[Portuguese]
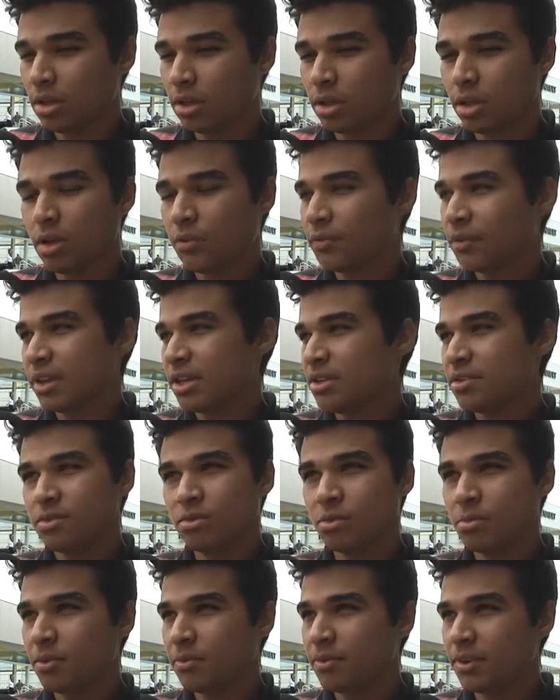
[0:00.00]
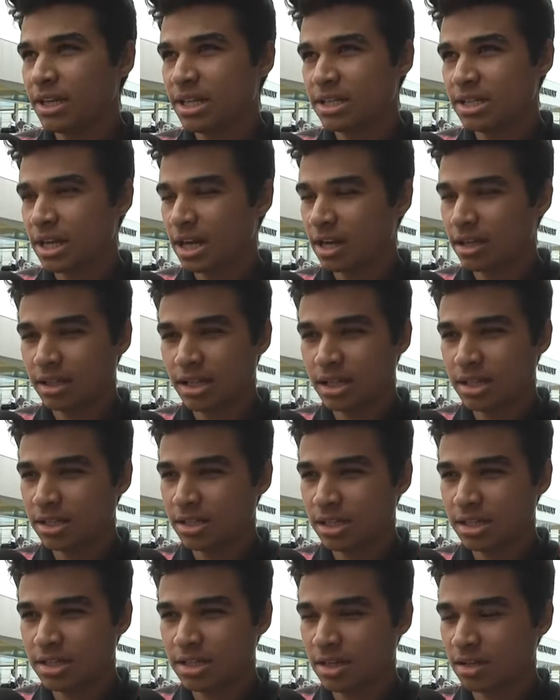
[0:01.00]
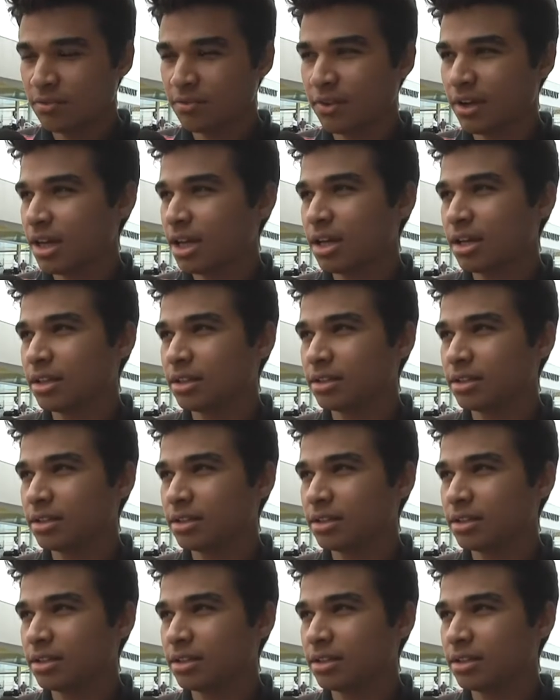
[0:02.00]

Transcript: Daí eu fiquei super feliz, cara, nem, nem sei o que falar.